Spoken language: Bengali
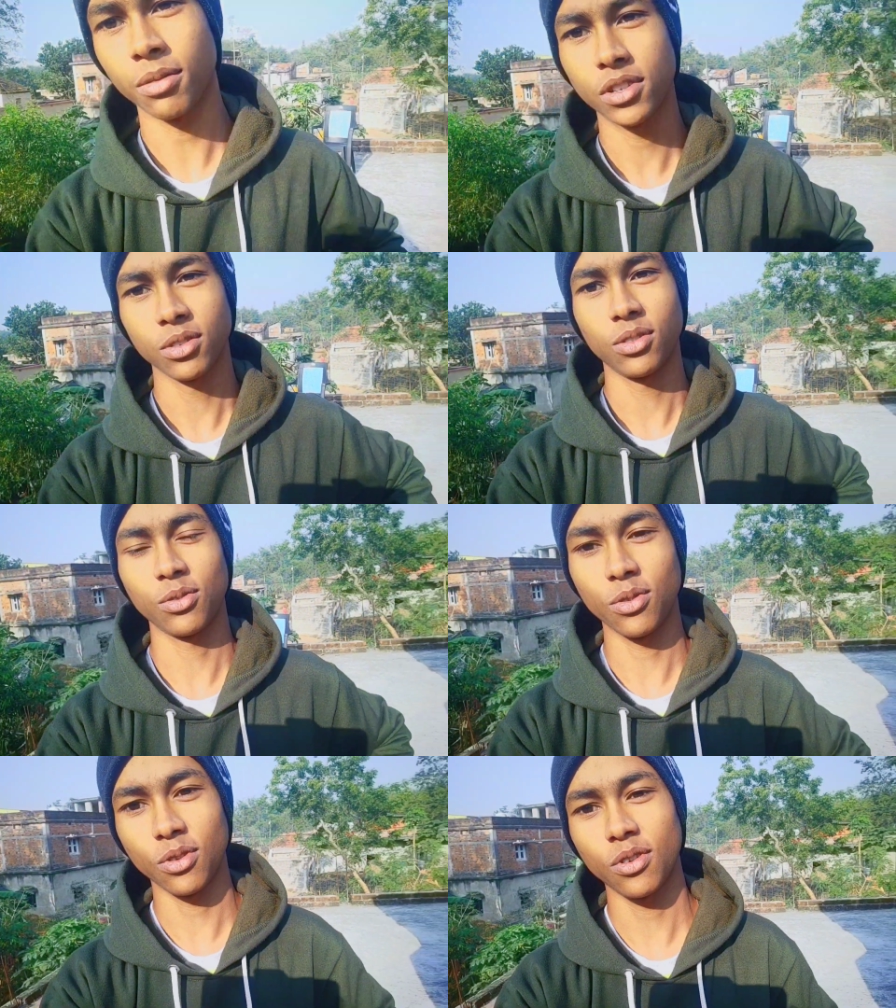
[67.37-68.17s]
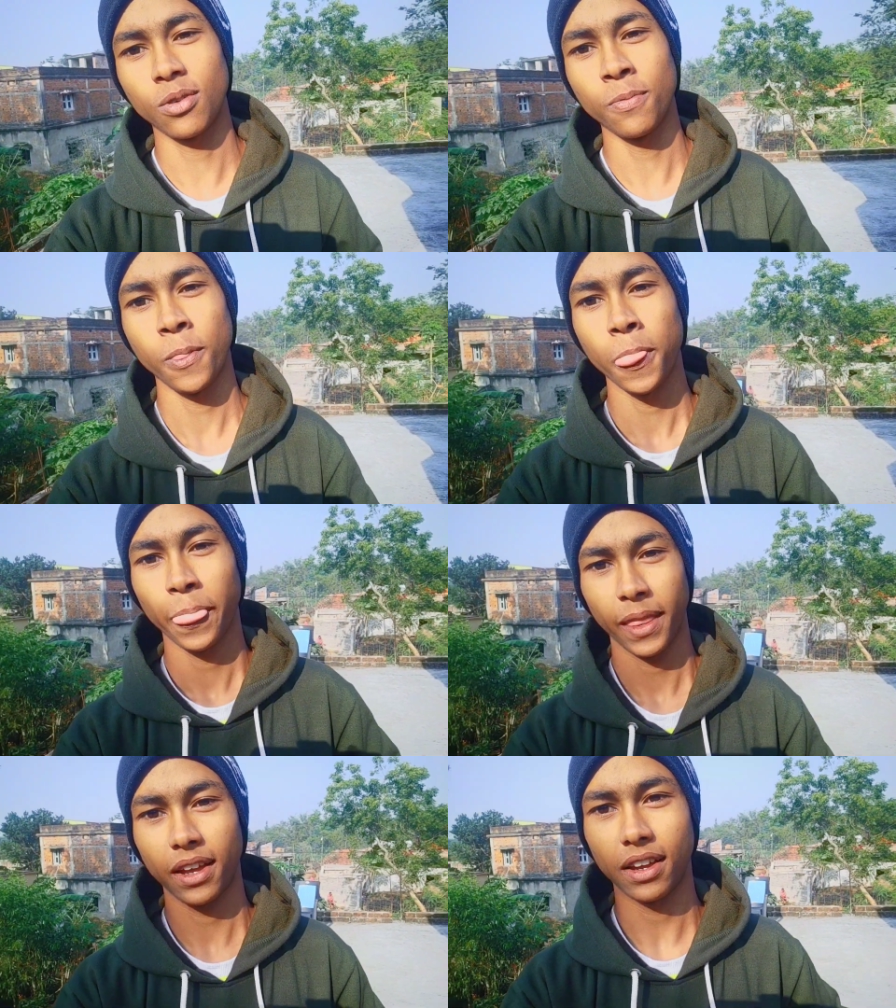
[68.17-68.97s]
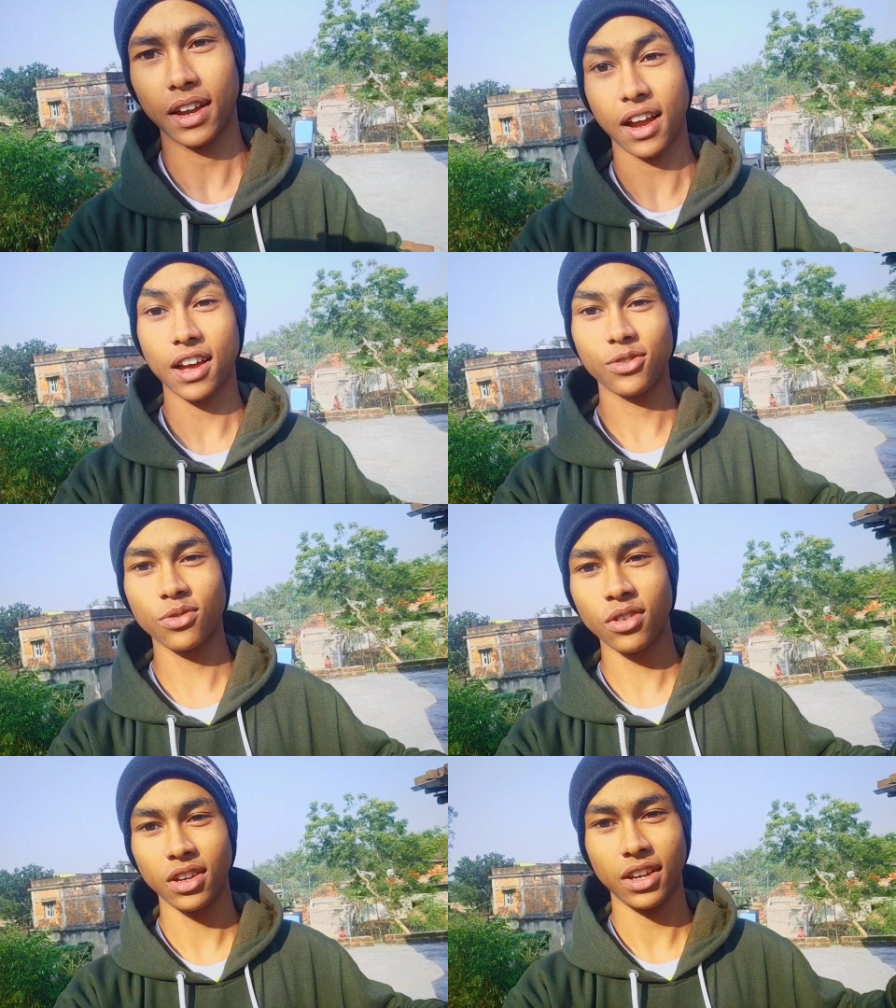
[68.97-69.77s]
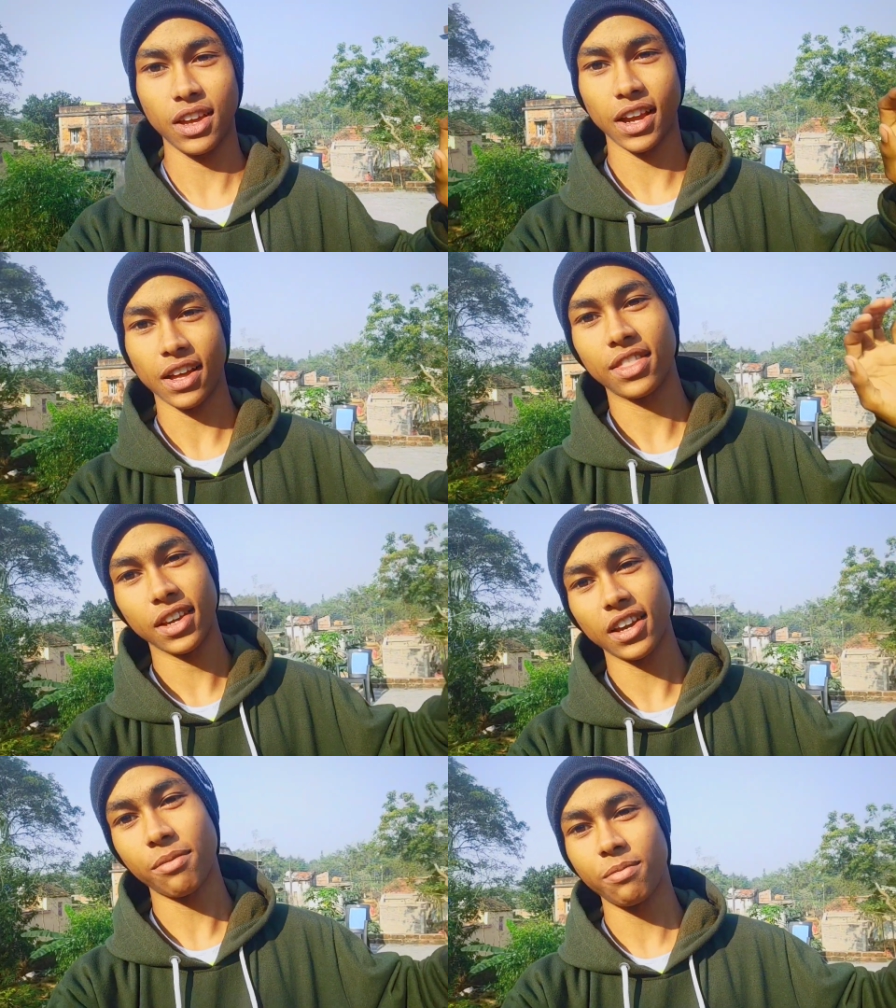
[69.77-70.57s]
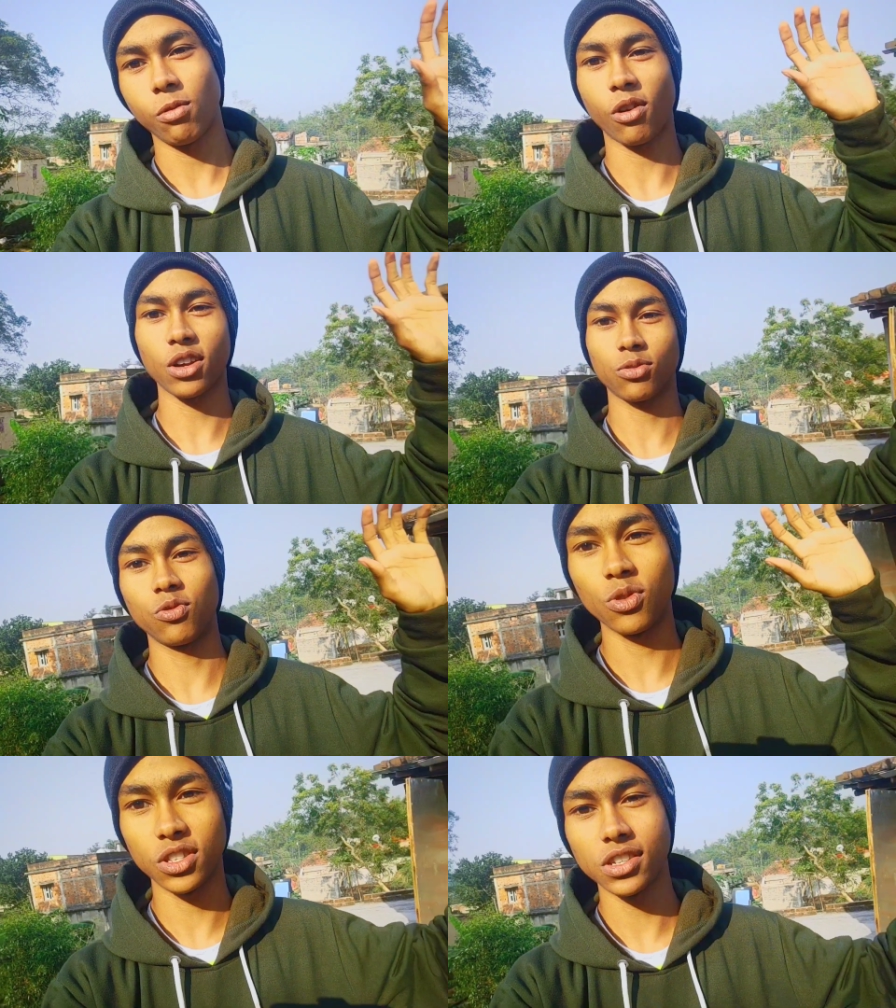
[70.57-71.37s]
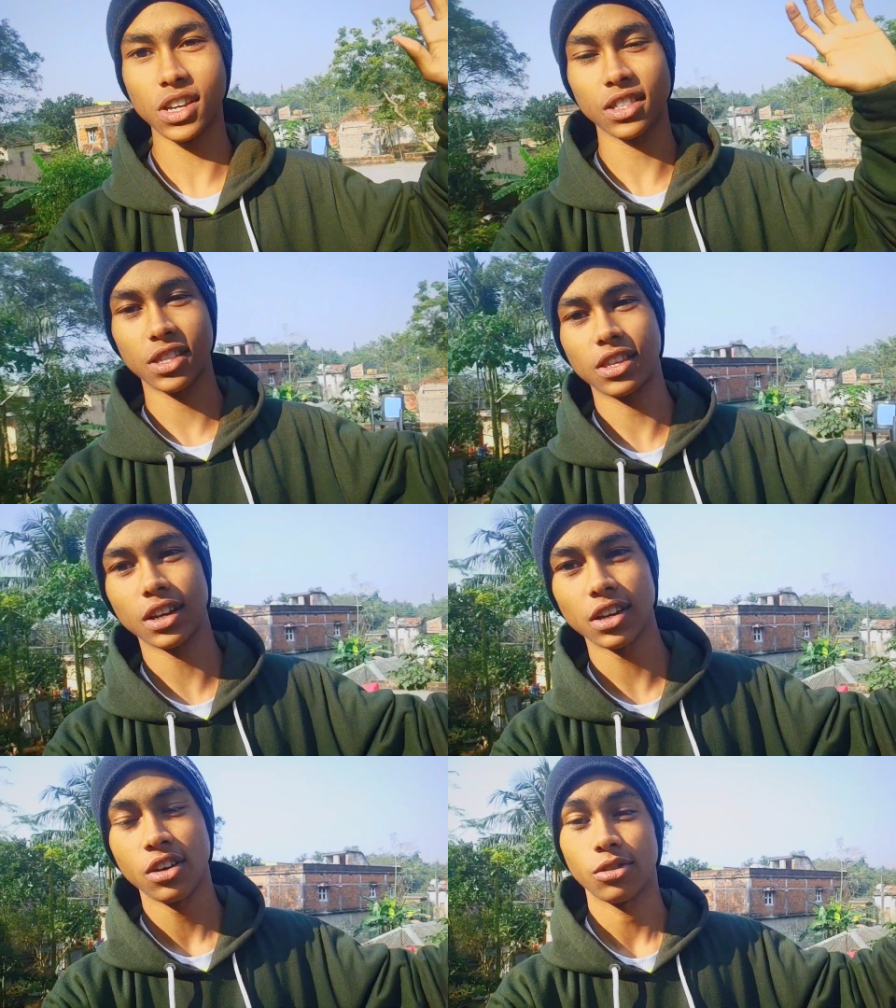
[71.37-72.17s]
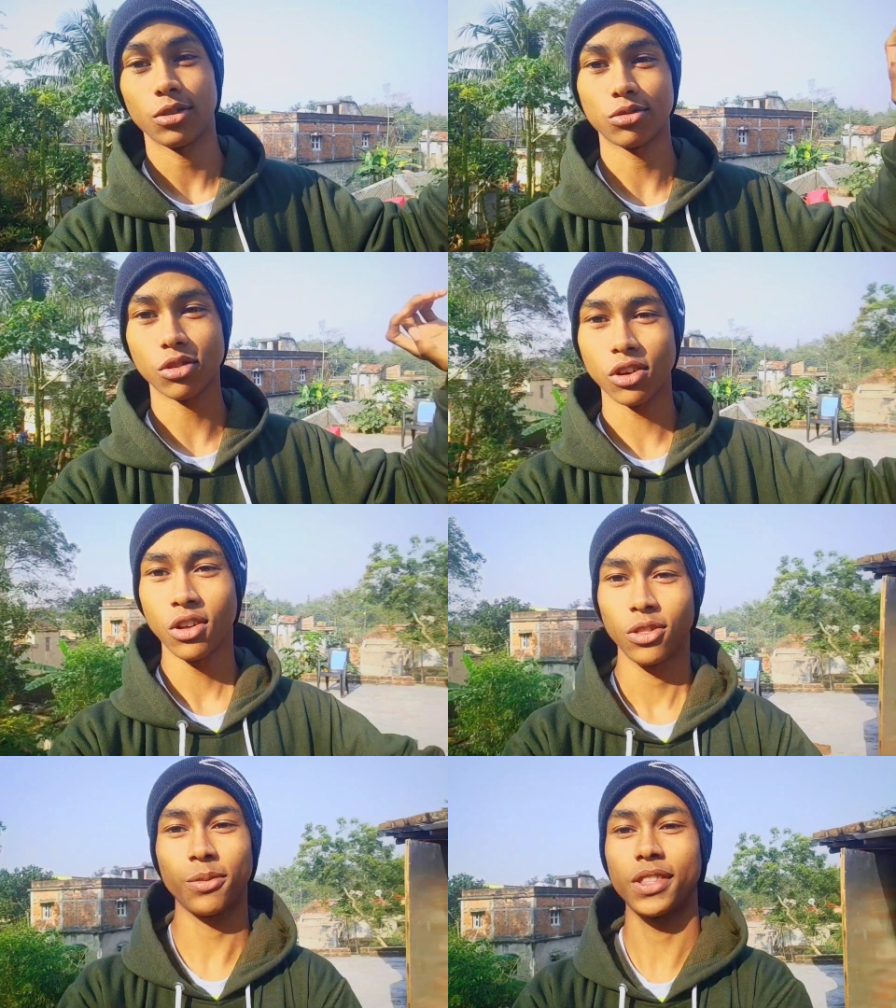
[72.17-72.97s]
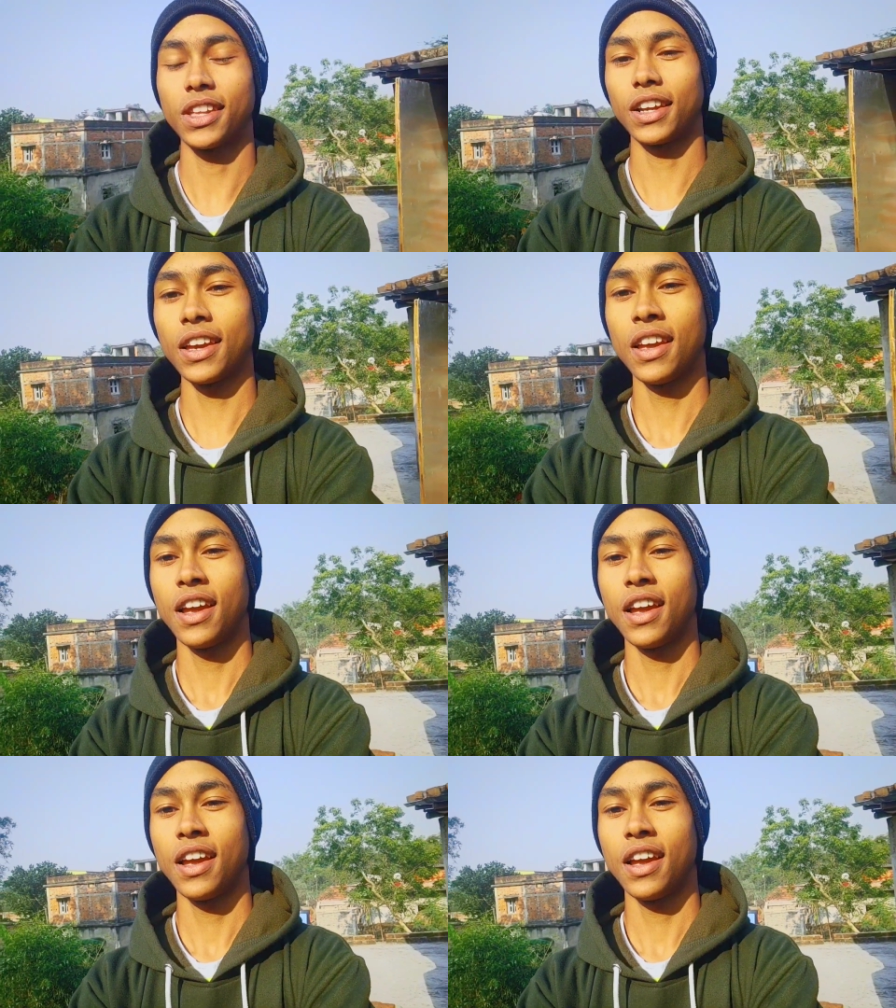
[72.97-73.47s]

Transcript: পাচ্ছ তো আজও এখান থেকে আমি ব্লগটা শুরু করছি ছাতের থেকে তো চলো তোমাদেরকে